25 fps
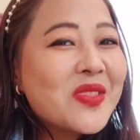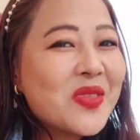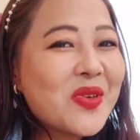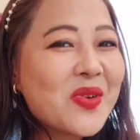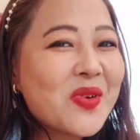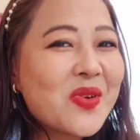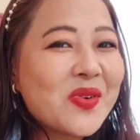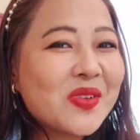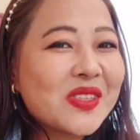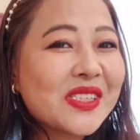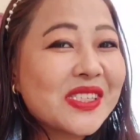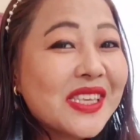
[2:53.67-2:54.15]

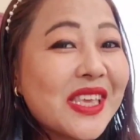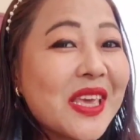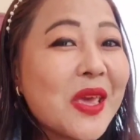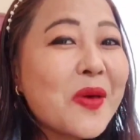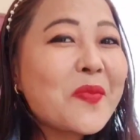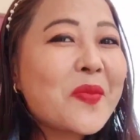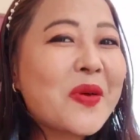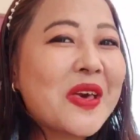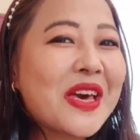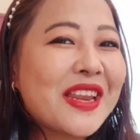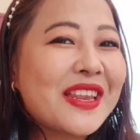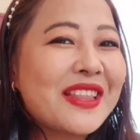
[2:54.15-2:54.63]
तो
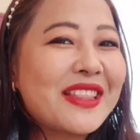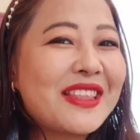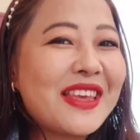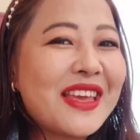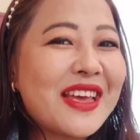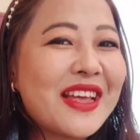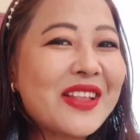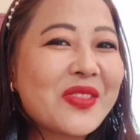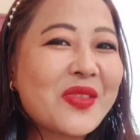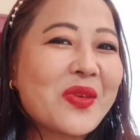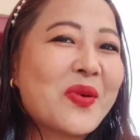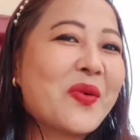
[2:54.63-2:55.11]
स्किप कर
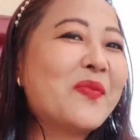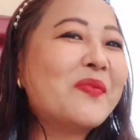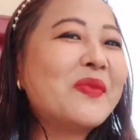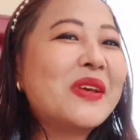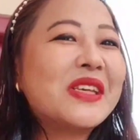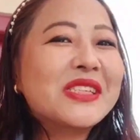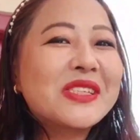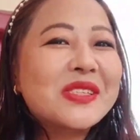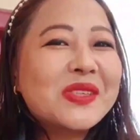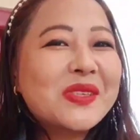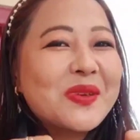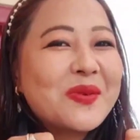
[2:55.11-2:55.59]
दिया तो
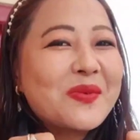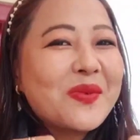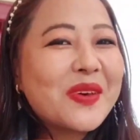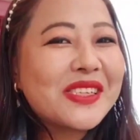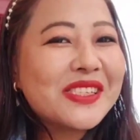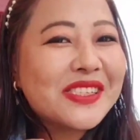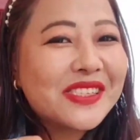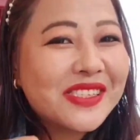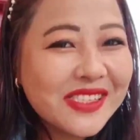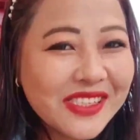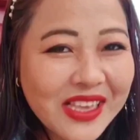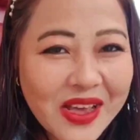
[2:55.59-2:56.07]
मैं
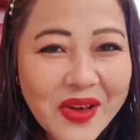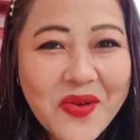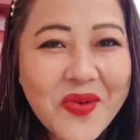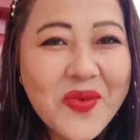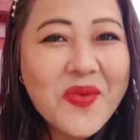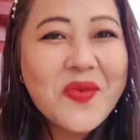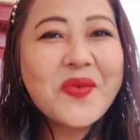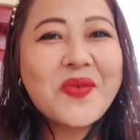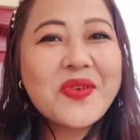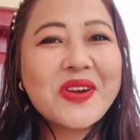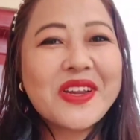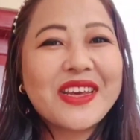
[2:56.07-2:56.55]
सुबह
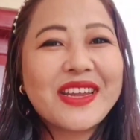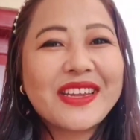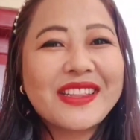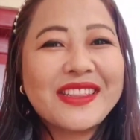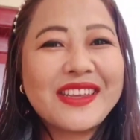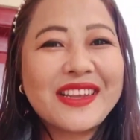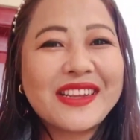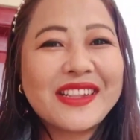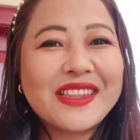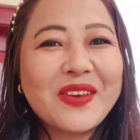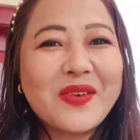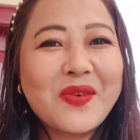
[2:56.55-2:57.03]
जरूर उठकर
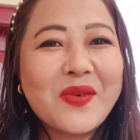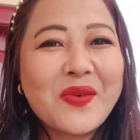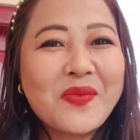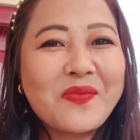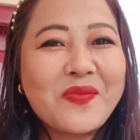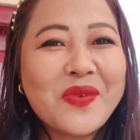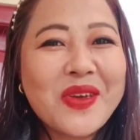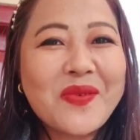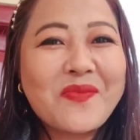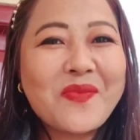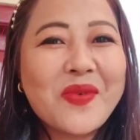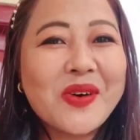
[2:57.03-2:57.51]
देखती हूँ
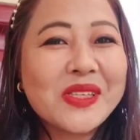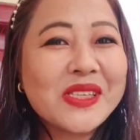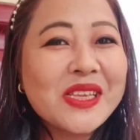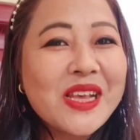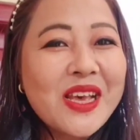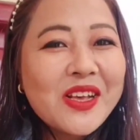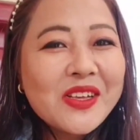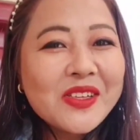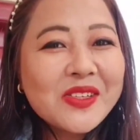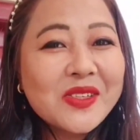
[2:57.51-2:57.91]
बिग बॉस